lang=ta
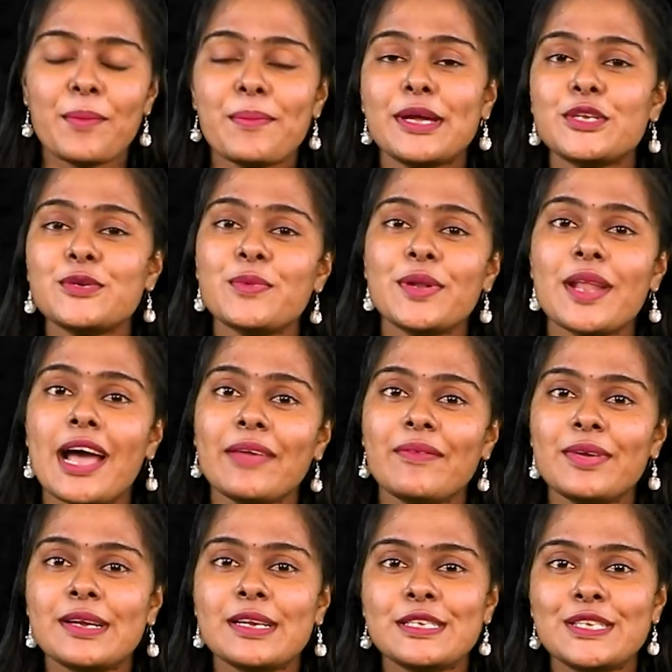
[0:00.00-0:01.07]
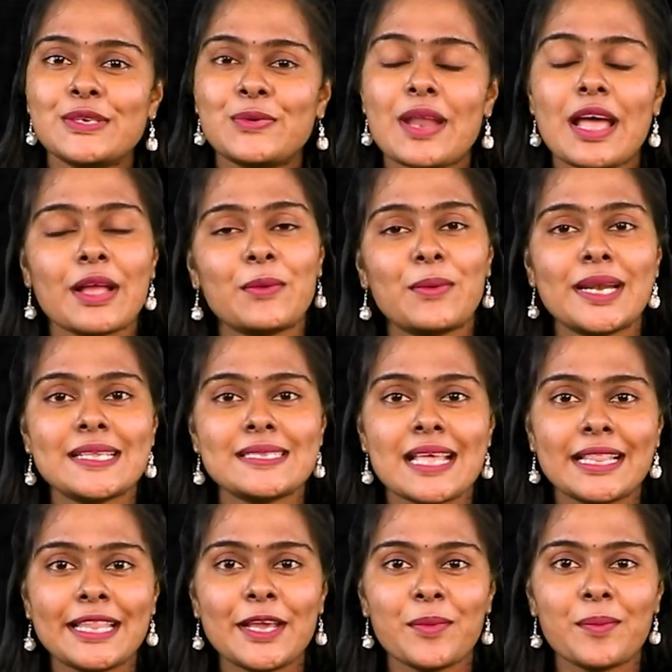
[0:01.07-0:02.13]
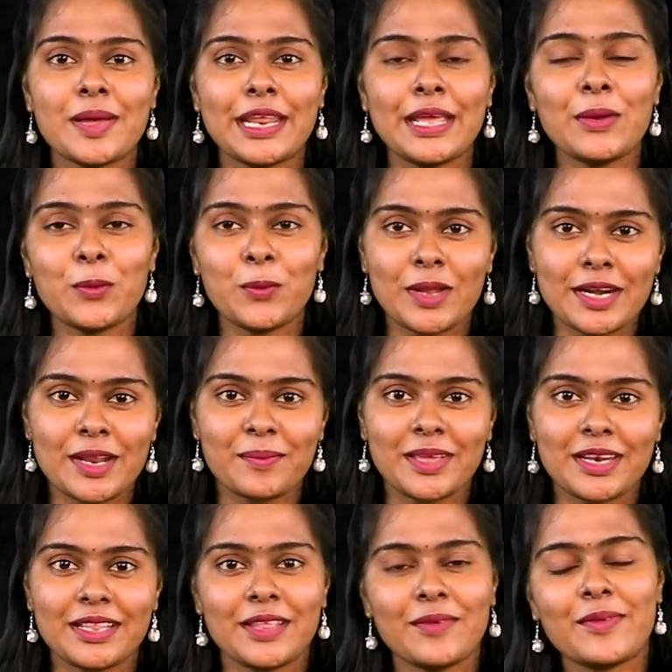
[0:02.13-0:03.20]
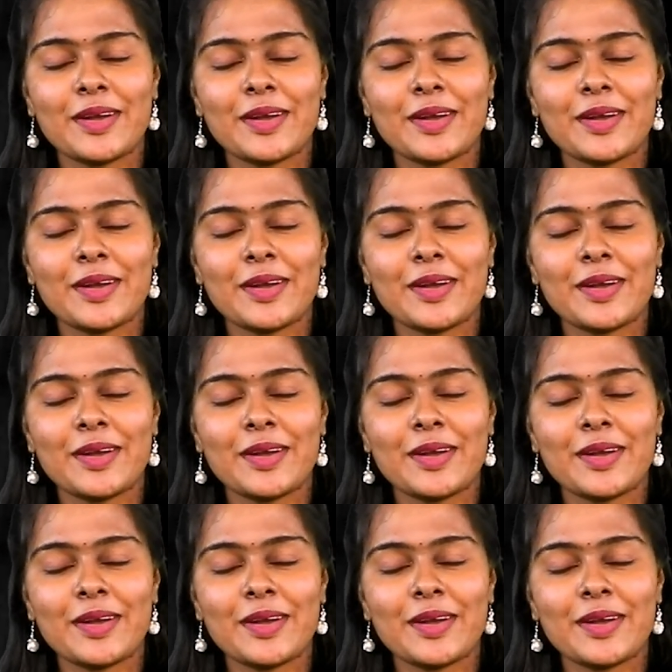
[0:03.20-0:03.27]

மற்றொரு ஆய்வு நிகழ்ச்சியினூடாக உங்களை சந்திக்கும் வரை உங்களிடம் இருந்து